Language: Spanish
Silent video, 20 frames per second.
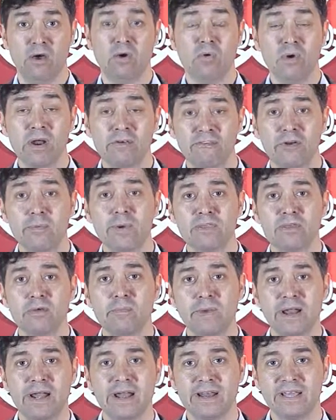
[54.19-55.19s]
Una
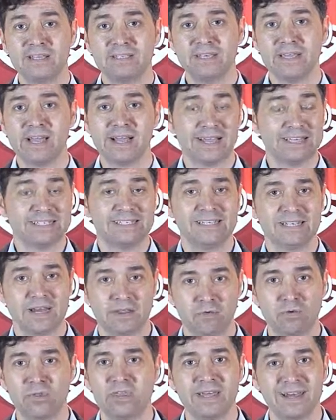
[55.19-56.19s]
formación belenística que se
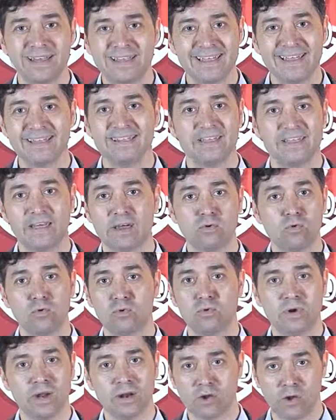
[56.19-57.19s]
traduce en identidad
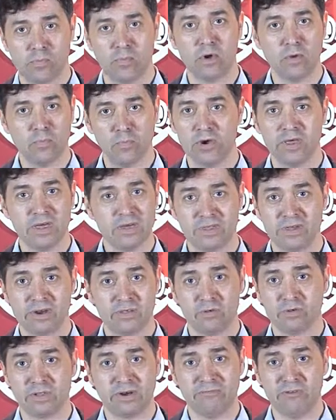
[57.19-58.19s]
cultural como no puede
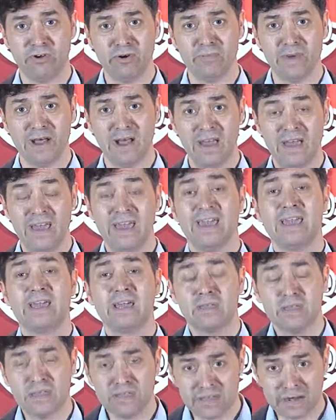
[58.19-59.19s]
ser de otra forma y
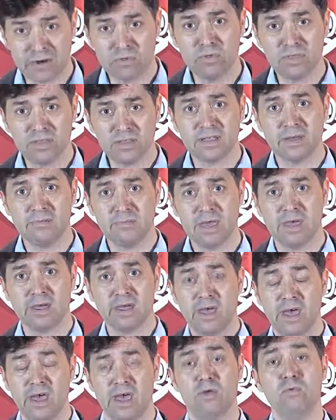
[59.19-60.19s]
que se traduce
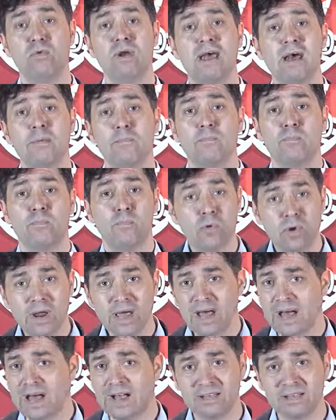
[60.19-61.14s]
también en una pura